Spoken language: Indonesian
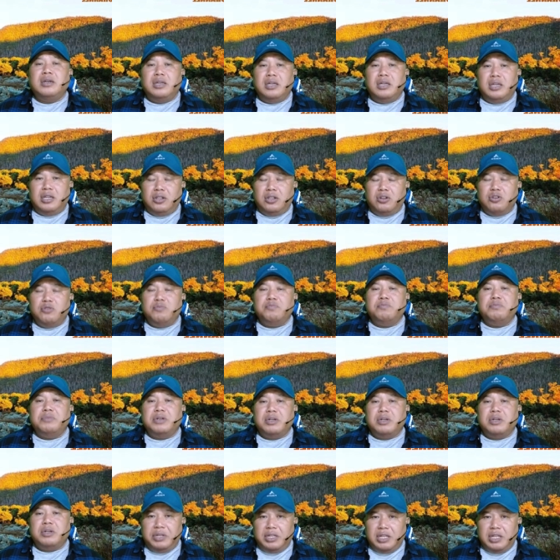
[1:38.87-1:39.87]
hidup
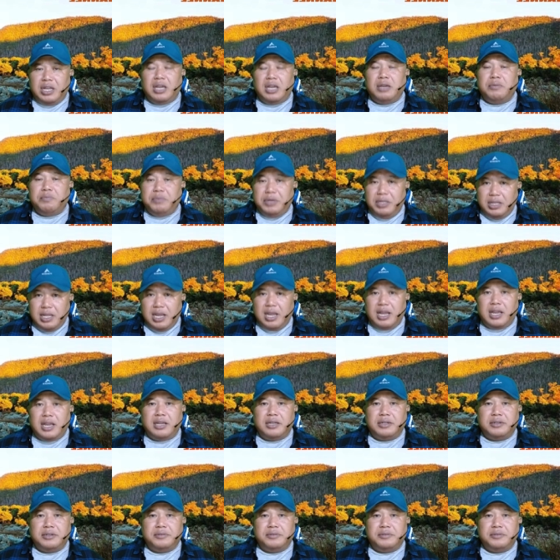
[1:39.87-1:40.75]
berpindah-pindah.